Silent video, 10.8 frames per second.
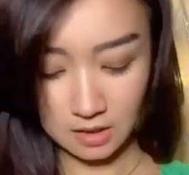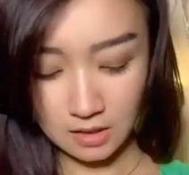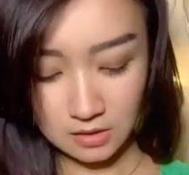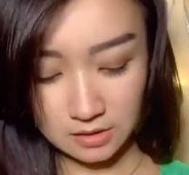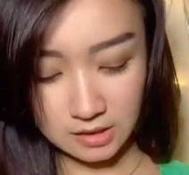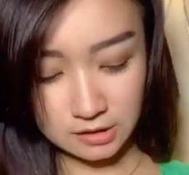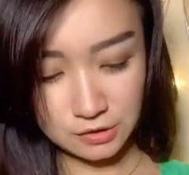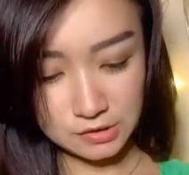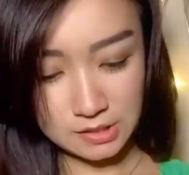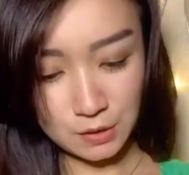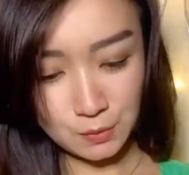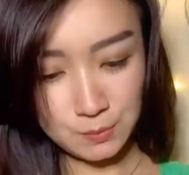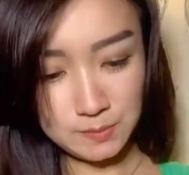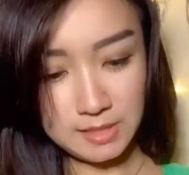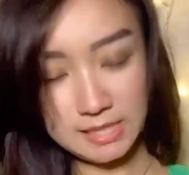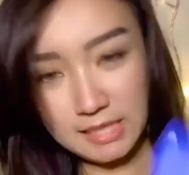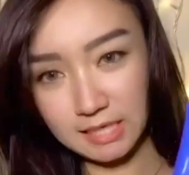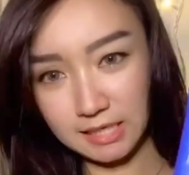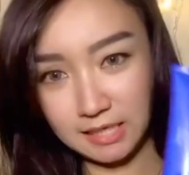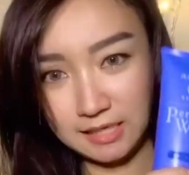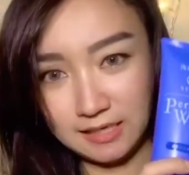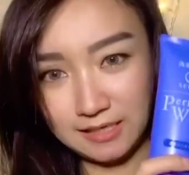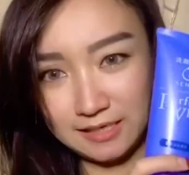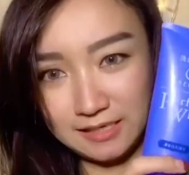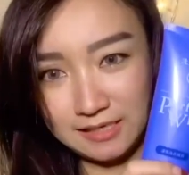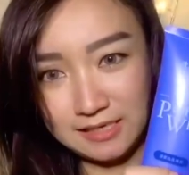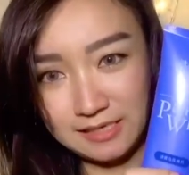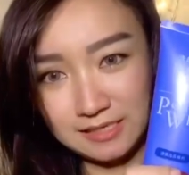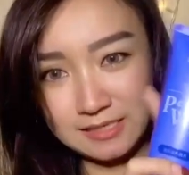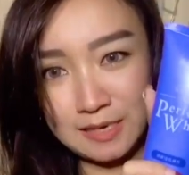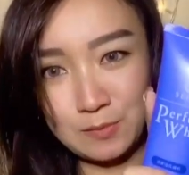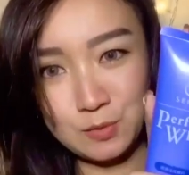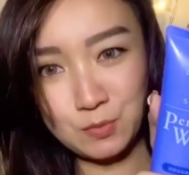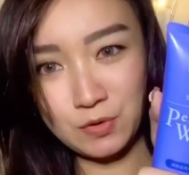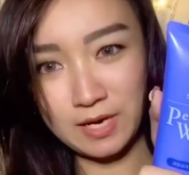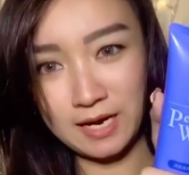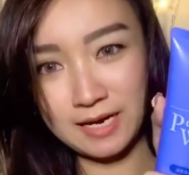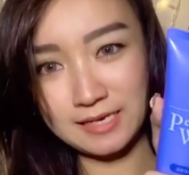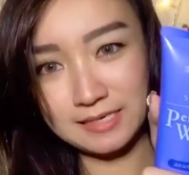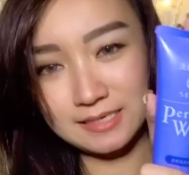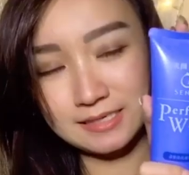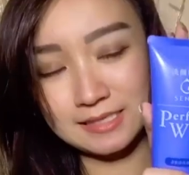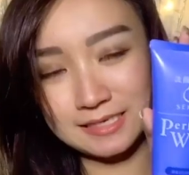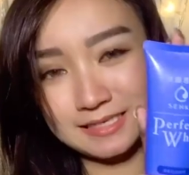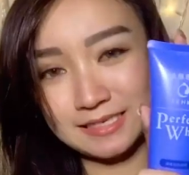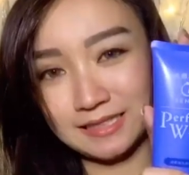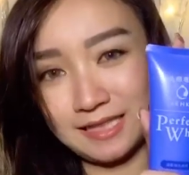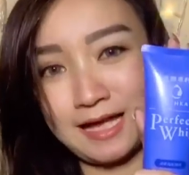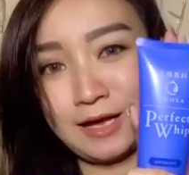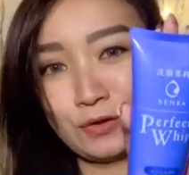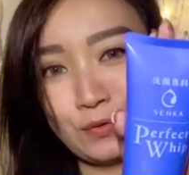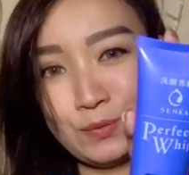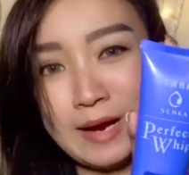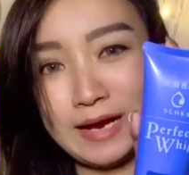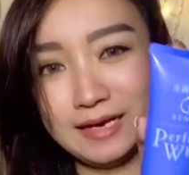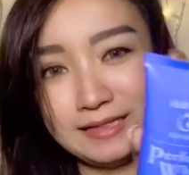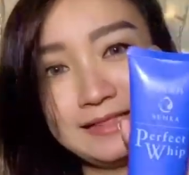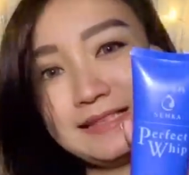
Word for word: Oke, terus aku beli ini. Ini sabun muka tercinta aku banget,